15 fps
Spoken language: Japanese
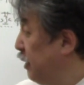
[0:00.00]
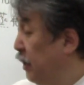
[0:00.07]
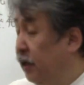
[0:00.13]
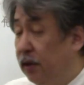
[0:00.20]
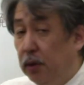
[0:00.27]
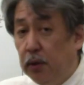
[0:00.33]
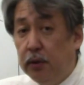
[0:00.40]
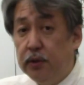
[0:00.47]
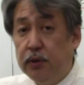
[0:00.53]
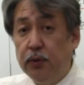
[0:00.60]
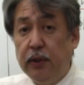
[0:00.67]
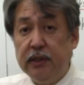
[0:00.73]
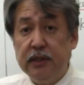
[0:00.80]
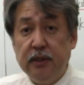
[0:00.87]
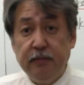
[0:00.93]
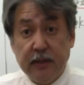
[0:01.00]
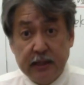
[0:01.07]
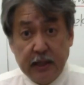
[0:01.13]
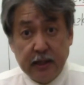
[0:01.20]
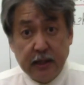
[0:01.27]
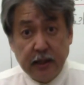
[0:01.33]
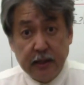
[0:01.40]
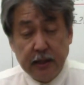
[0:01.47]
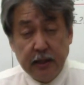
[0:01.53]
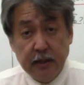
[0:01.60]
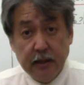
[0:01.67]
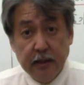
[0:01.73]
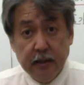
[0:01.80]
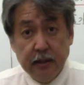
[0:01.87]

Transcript: あの蒸発しませんからね。